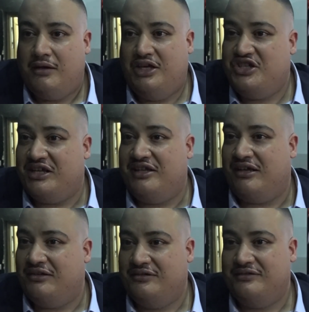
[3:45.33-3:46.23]
كي جاك
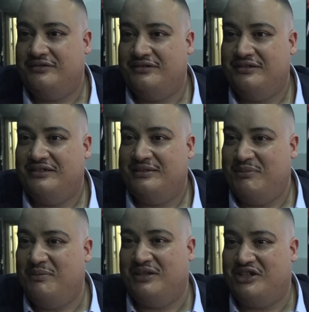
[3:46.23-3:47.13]
انت
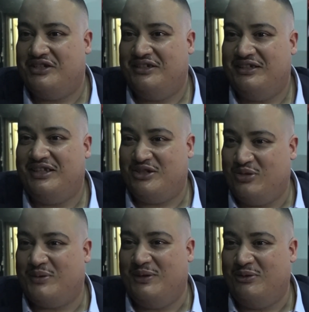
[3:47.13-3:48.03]
ما يمكنش
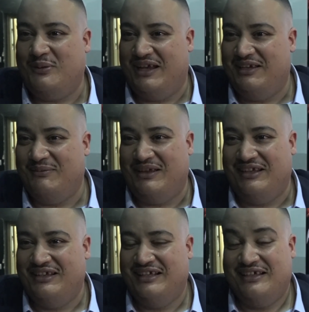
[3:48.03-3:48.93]
تجاوب كبير وباين
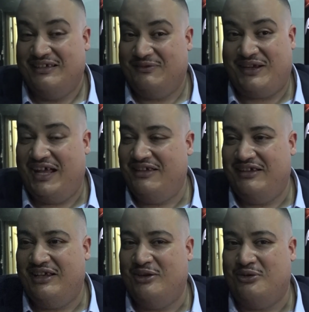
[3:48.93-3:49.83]
بان
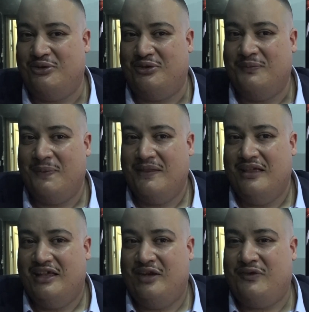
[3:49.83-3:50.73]
فرحانين لانه
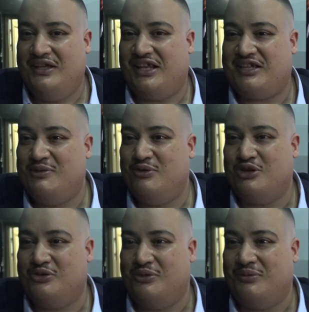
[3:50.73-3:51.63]
الفنان راس ماله هو
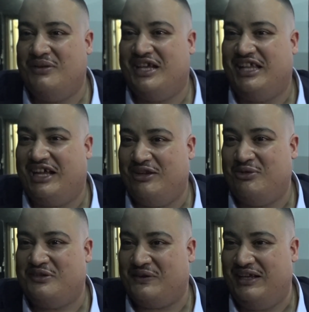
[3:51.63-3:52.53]
الجمهور ملي كيضحك لك
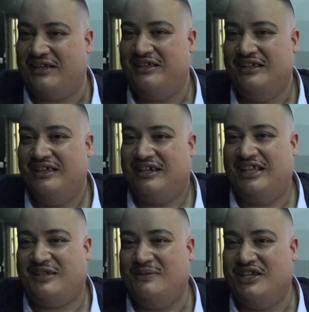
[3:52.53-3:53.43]
ويسخ عليك
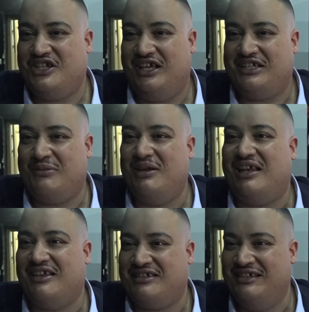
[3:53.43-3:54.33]
كتحس بالنجاح اكثر من
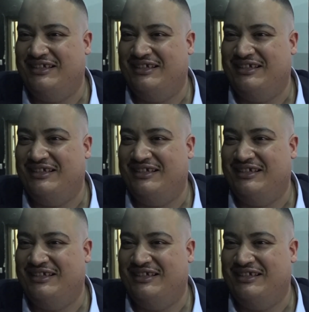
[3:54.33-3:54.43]
الخلاص